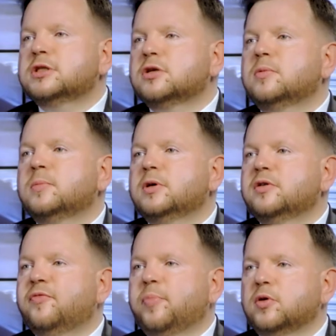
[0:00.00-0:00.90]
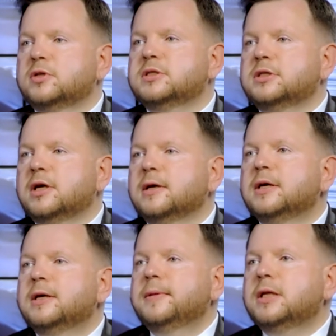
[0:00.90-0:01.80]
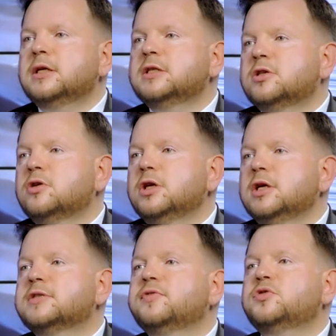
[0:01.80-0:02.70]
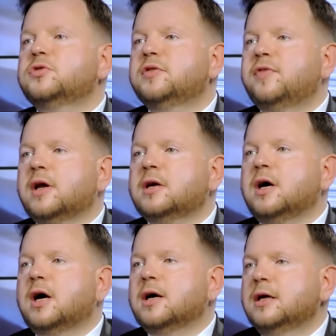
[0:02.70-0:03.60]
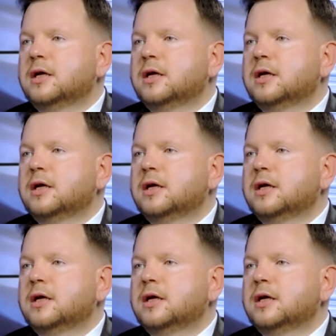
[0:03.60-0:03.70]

są e, w Polsce. Na tej stronie jest wyszukiwarka,